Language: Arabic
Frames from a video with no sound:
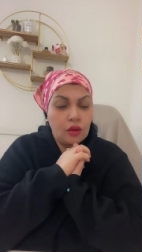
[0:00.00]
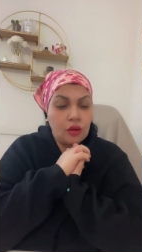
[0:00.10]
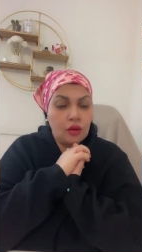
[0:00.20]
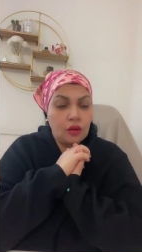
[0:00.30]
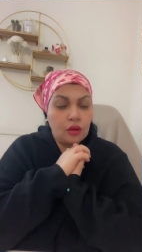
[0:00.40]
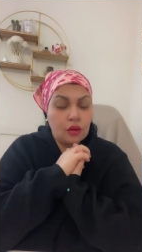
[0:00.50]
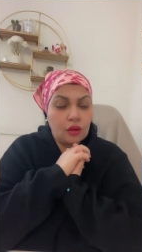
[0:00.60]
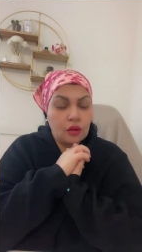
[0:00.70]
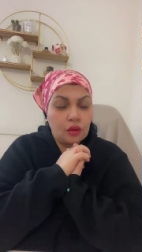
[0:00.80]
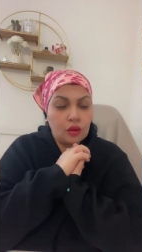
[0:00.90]
أه
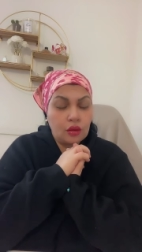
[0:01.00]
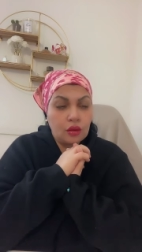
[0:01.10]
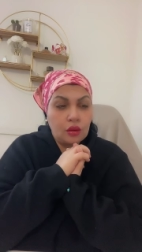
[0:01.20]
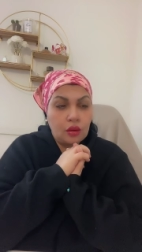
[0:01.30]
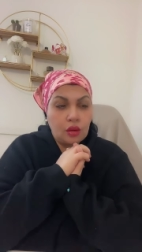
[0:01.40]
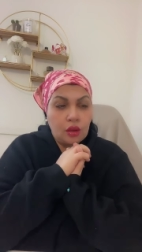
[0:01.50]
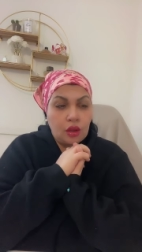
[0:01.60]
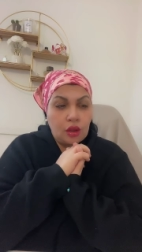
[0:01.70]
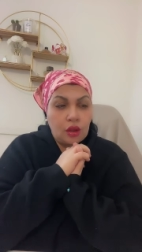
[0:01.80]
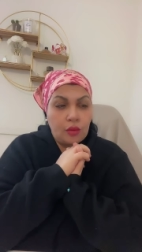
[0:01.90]

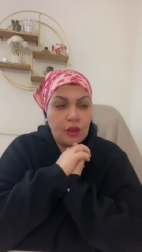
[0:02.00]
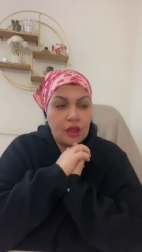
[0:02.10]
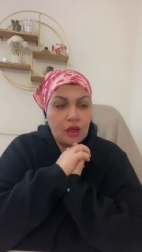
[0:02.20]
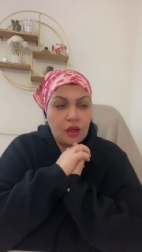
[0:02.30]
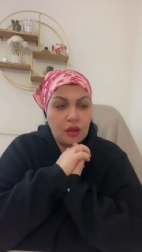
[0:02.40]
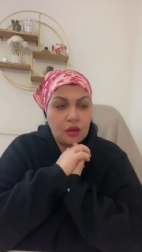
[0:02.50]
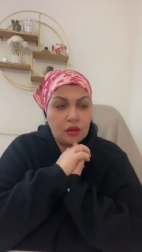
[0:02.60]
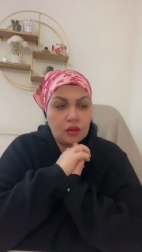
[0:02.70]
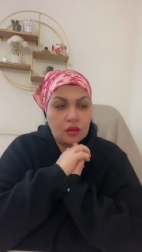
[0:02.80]
البارح